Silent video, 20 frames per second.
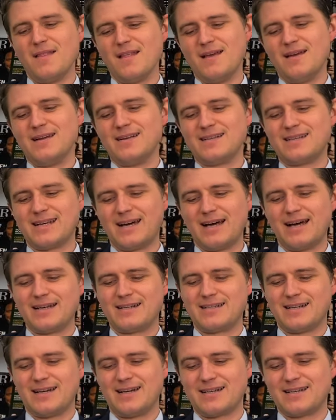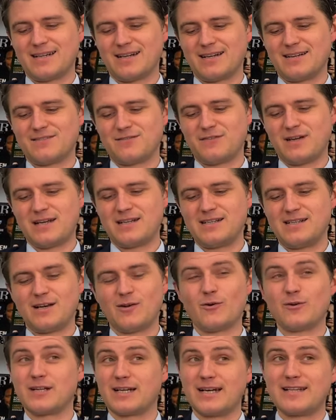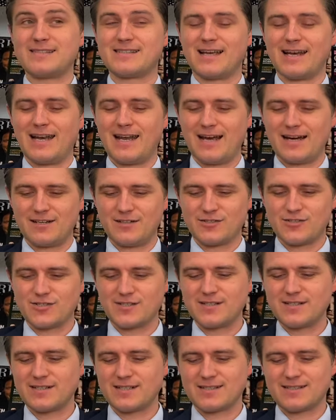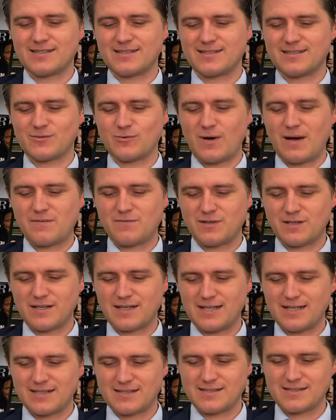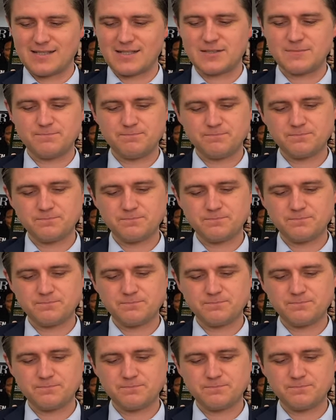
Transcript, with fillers: da, da, da werden die Leute ganz allergisch. Ne? Das, so einfach geht das nicht.